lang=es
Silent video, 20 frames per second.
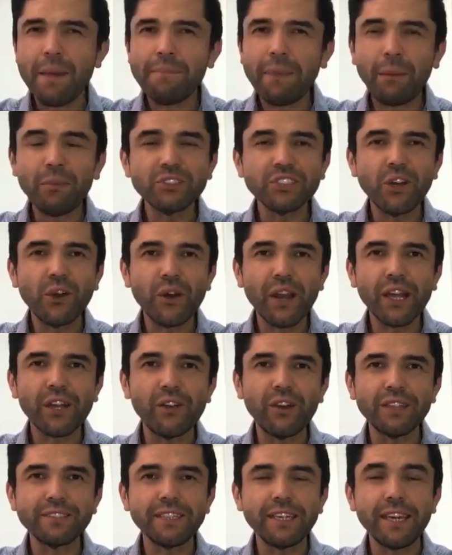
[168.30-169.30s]
Vamos
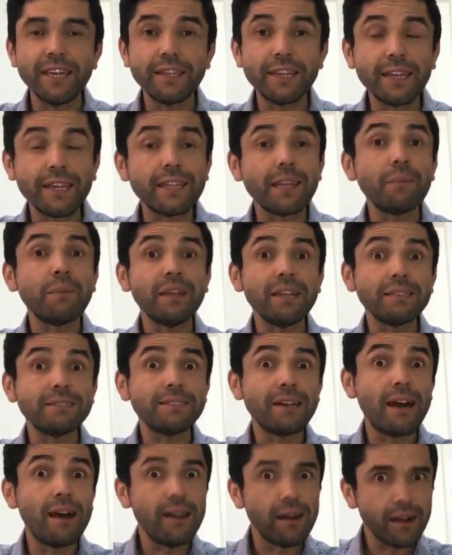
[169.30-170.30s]
ahora con la siguiente que también
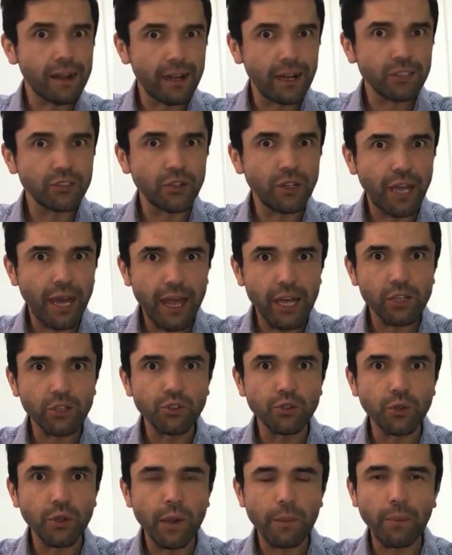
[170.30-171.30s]
está relacionada
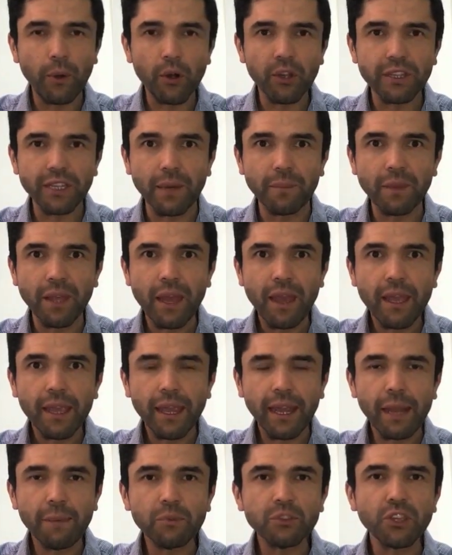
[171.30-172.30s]
con tu deporte.
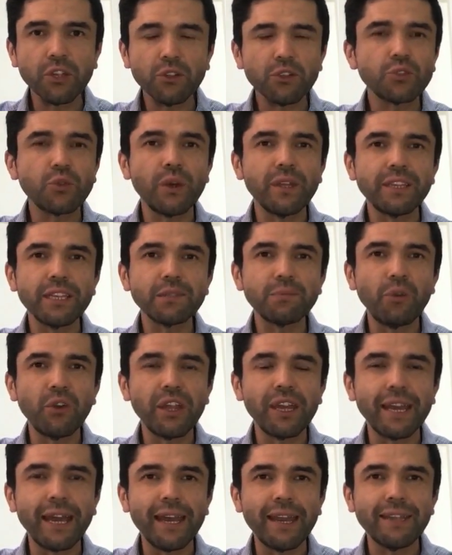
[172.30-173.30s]
Queremos que nos cuentes,
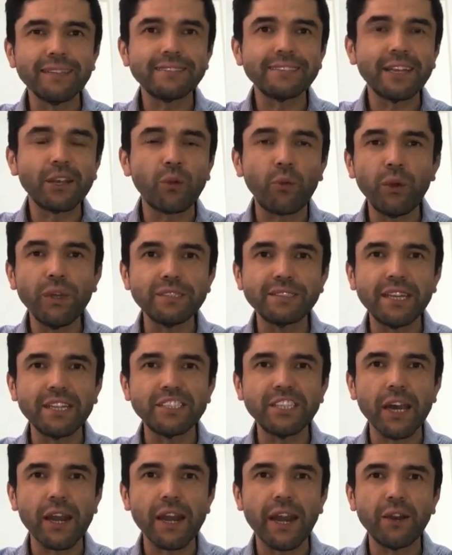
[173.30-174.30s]
Mónica, en este quiz
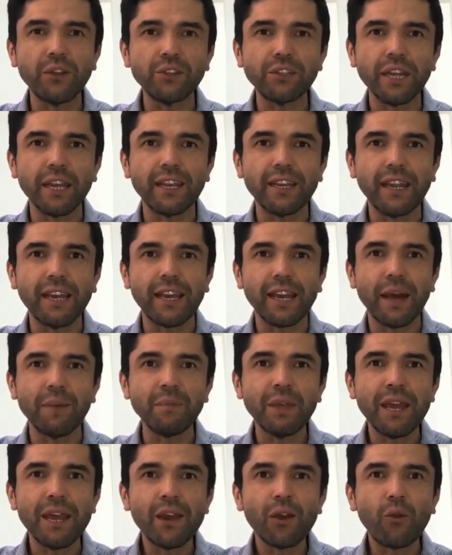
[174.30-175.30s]
de charla no
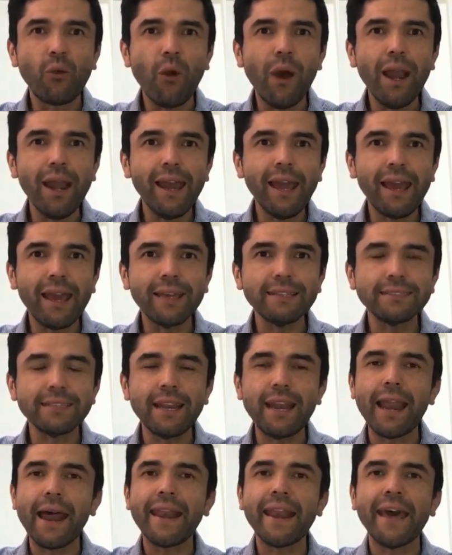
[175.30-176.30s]
técnica, ¿cuál
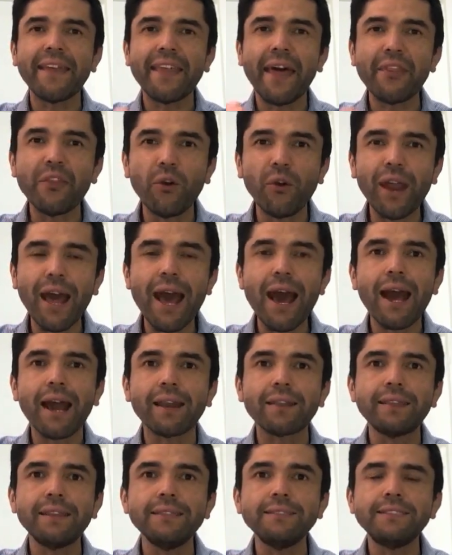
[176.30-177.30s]
es la nadadora
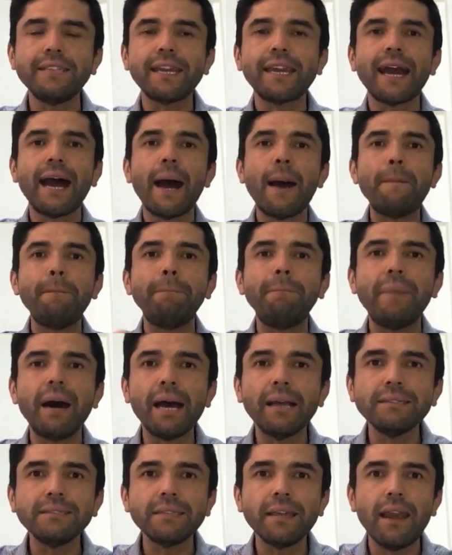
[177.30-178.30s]
artística
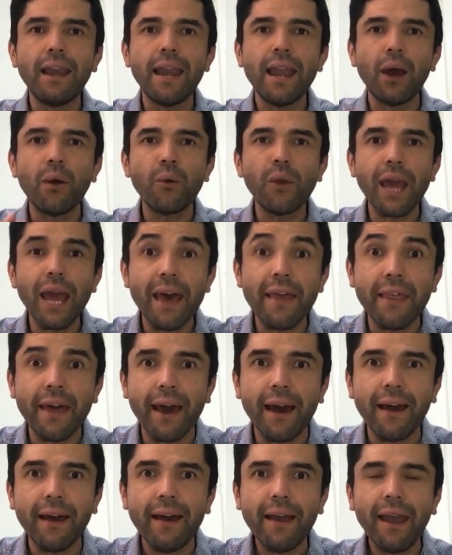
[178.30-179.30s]
más
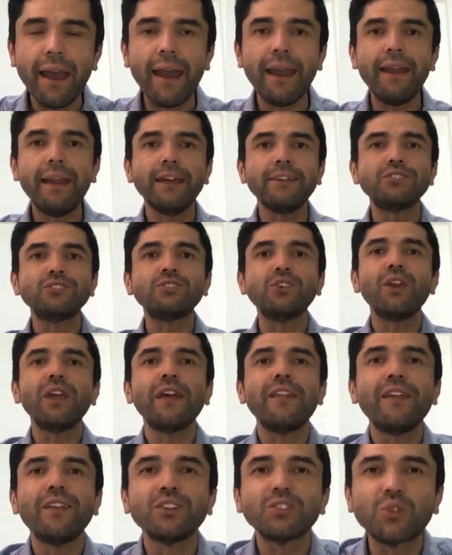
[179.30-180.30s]
laureada en la
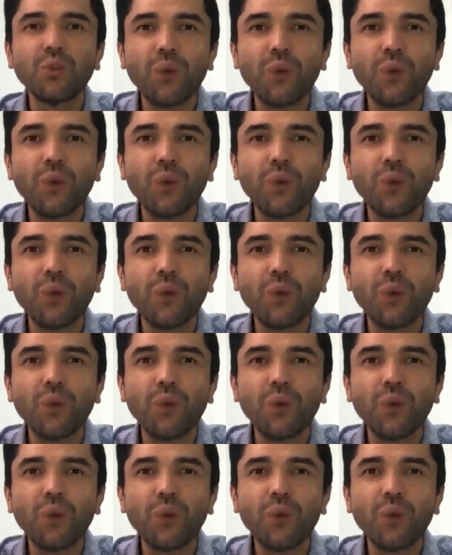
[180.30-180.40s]
historia de los